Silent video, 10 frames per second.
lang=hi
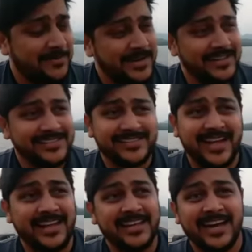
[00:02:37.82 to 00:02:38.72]

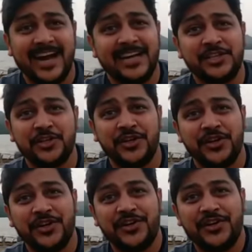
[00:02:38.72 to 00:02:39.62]
कब्रस्तान का
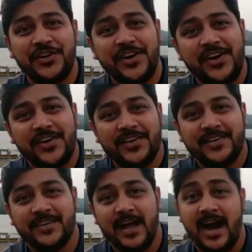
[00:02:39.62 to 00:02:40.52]

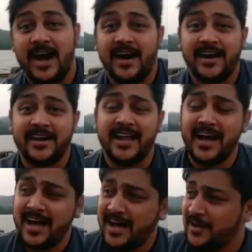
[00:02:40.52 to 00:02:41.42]
चोर आ
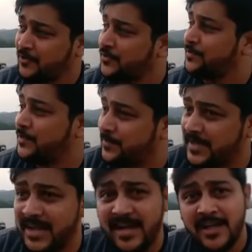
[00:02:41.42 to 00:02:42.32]
रहा हूँ
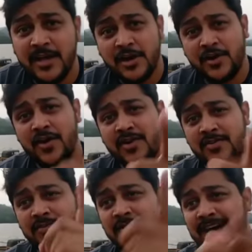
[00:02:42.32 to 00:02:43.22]
मुमरा
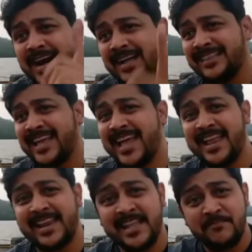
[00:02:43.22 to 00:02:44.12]
खोलूंगा
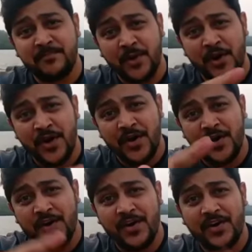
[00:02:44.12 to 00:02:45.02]
तेरी
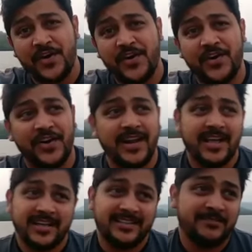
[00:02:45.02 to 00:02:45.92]
पोल
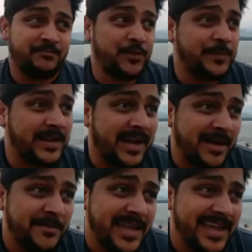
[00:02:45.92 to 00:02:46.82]

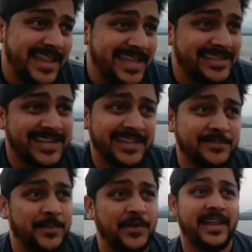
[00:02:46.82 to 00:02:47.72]
मुमरा मेरे
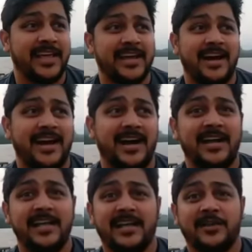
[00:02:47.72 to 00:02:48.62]
साथ
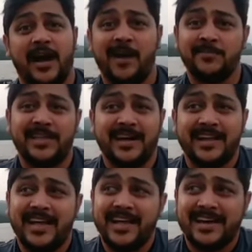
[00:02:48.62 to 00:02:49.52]
बोलेगा
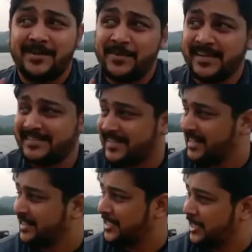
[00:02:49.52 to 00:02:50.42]
आमदार है
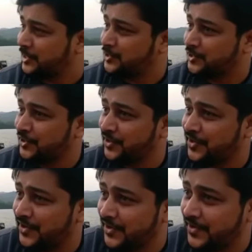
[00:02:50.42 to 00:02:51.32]
कब्रस्तान का
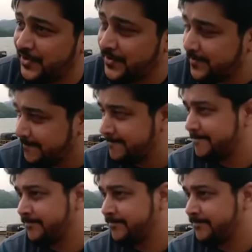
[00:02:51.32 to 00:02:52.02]
चोर